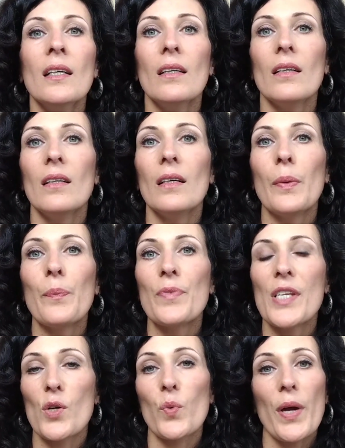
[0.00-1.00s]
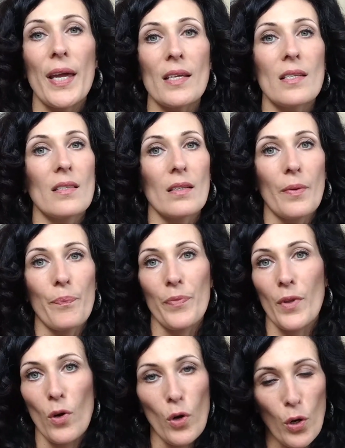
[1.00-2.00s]
eh, zero
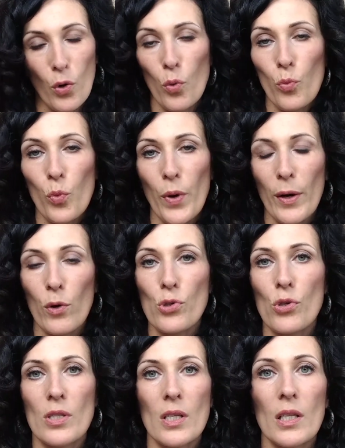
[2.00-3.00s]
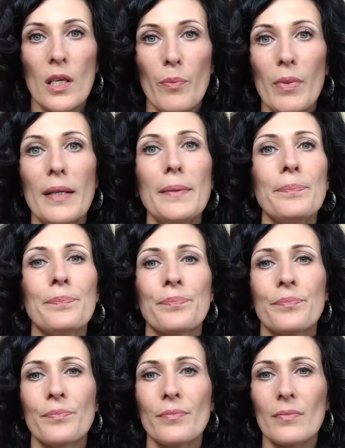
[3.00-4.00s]
waste comunque ecosostenibili
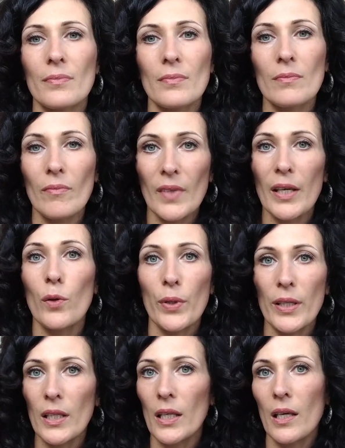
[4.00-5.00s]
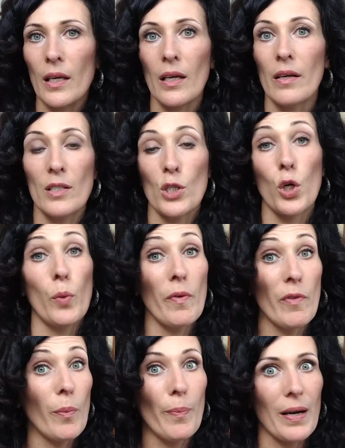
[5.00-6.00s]
e quindi eh, siccome
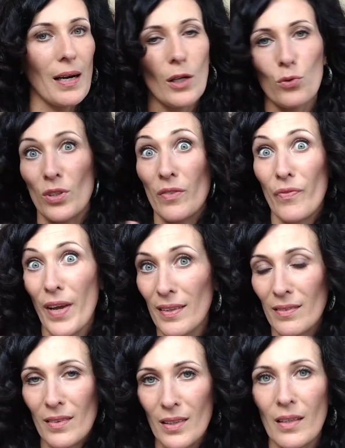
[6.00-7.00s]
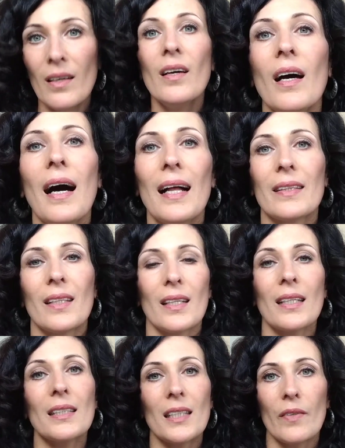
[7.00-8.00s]
vi ho parlato di 20
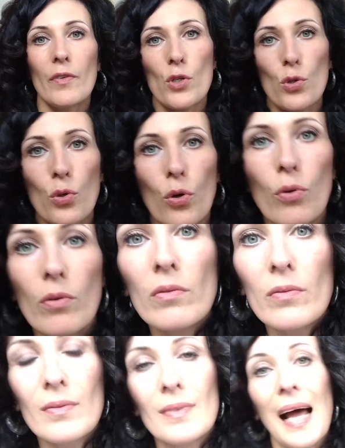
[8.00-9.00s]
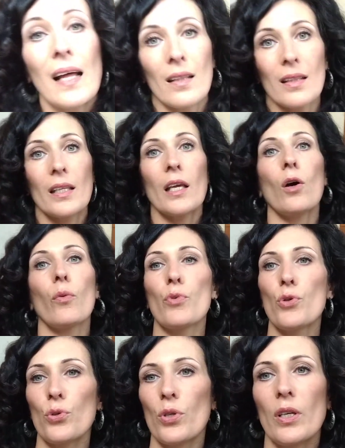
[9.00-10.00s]
alternative sono tante, ho
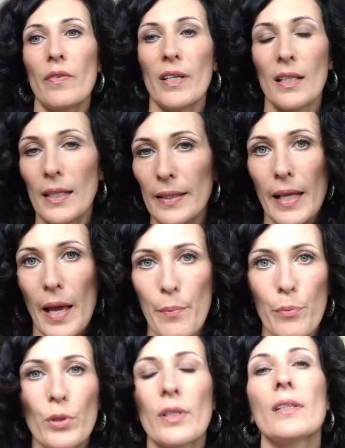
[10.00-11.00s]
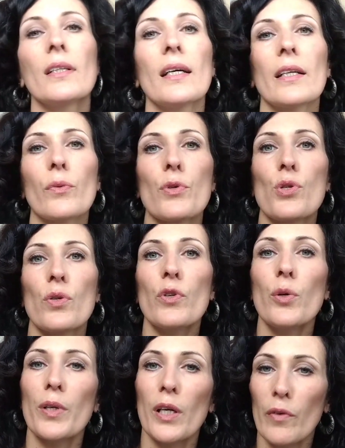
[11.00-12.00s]
bisogno di avere del tempo da dedicare a questo
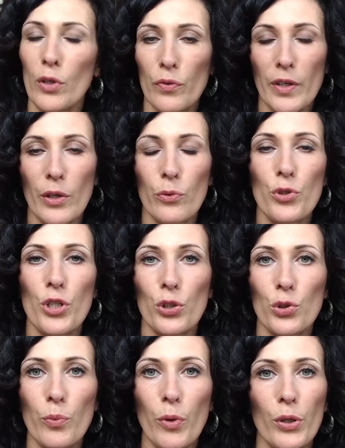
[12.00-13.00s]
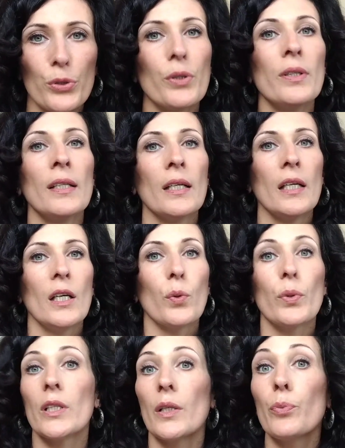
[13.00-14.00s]
video perché voglio farlo in un certo modo,
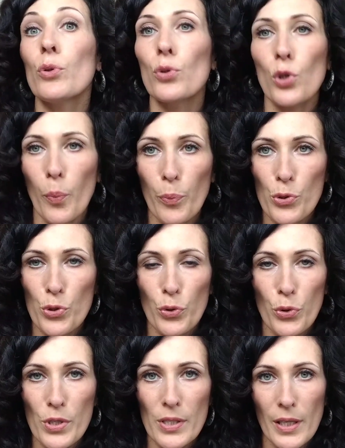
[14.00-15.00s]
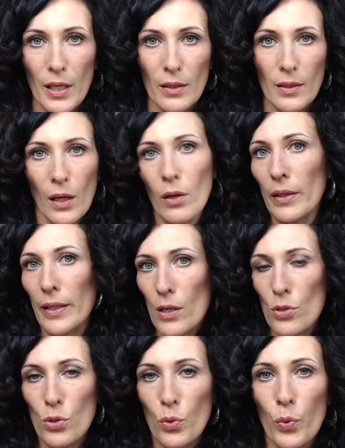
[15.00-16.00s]
quindi purtroppo sono costretta
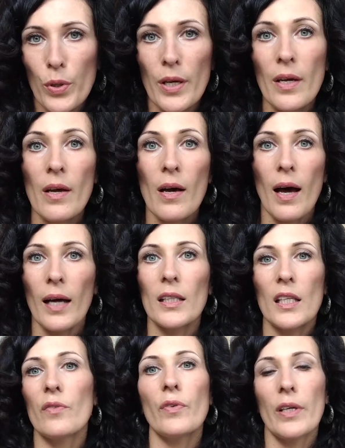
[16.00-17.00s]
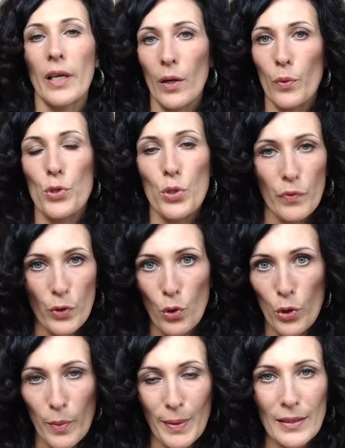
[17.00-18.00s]
adesso qui a dirvi che questo video
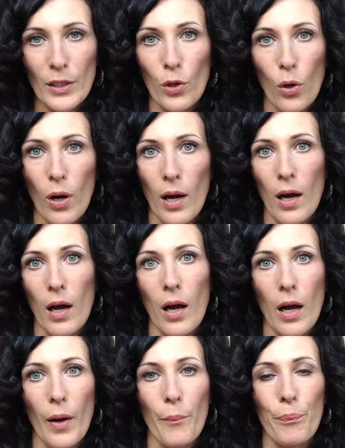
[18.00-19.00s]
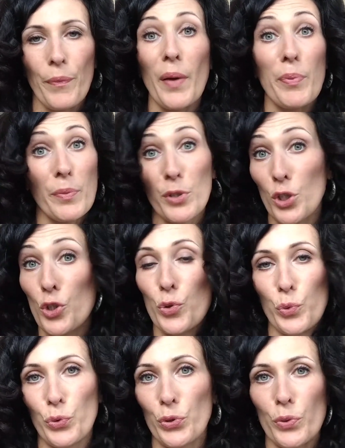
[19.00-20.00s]
lo manderò ai primi di
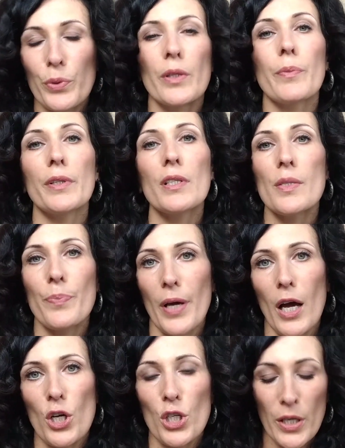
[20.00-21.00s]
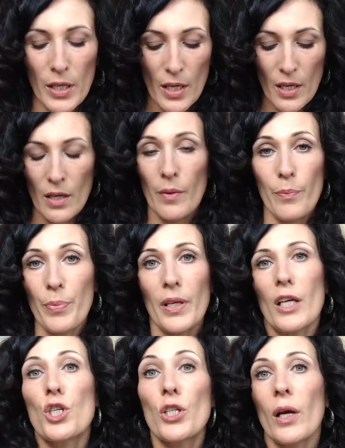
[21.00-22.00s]
giugno, quindi mi dispiace
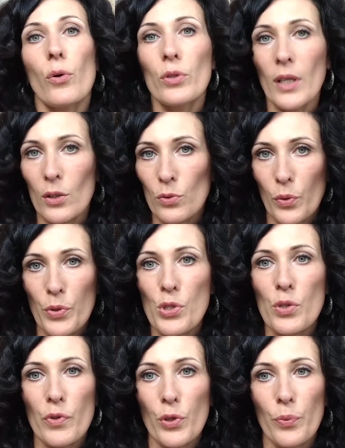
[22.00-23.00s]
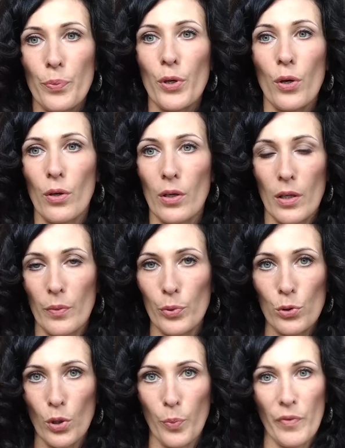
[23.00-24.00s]
perché ci tengo tanto a questo video, però eh,
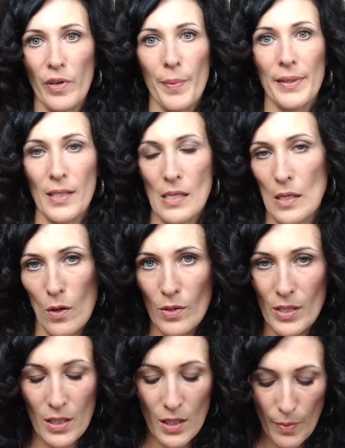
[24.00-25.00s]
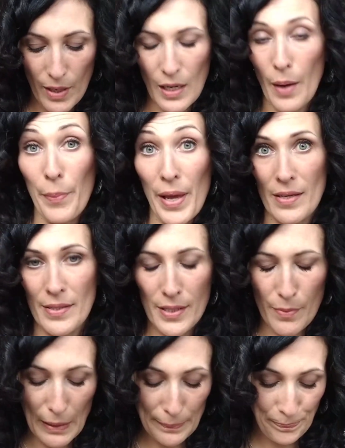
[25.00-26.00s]
purtroppo veramente sarà una settimana
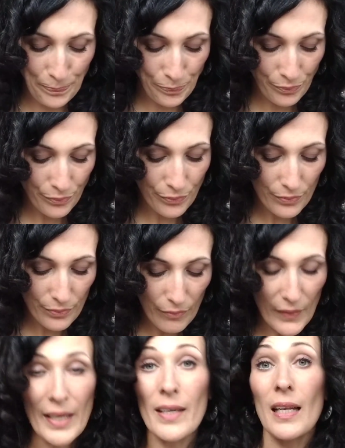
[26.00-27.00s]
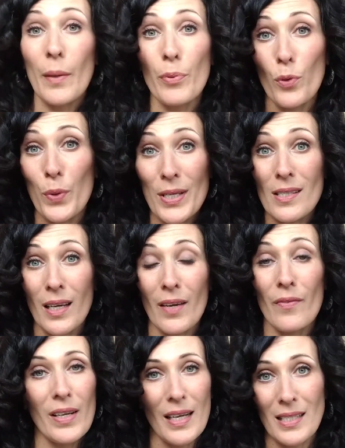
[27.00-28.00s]
pessima e la, questa che
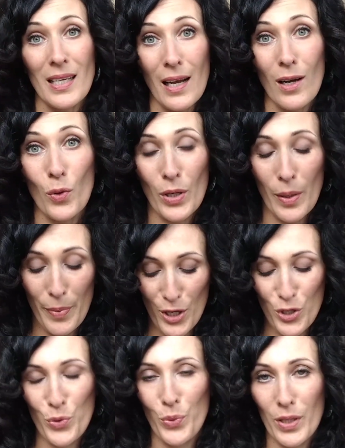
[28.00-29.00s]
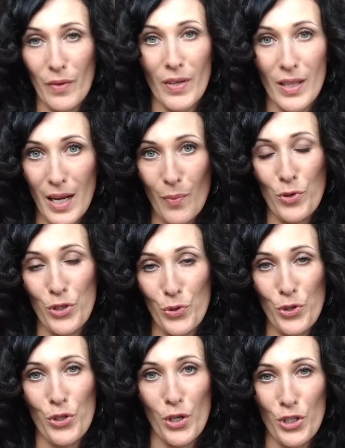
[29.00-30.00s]
verrà sarà ancora peggio, quindi vedremo se
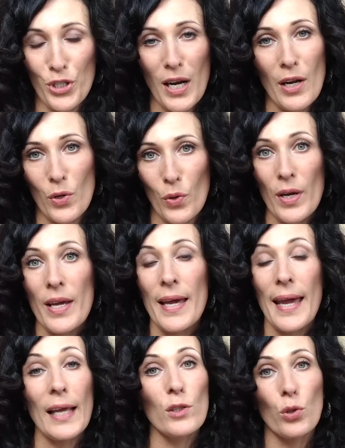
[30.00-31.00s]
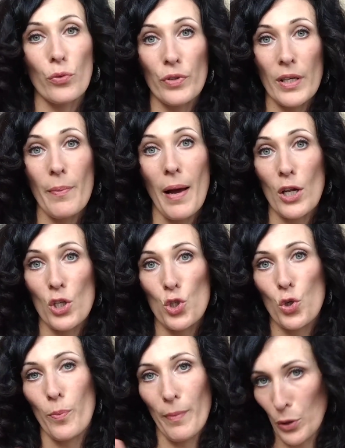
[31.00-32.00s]
riuscirò a girarlo entro fine
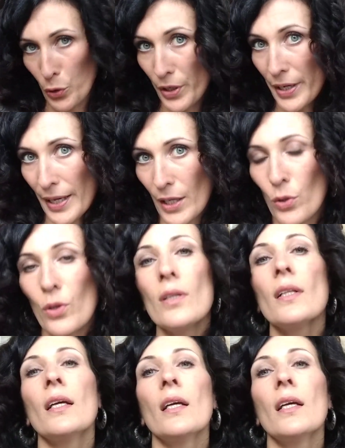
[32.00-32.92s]
maggio, ma non credo.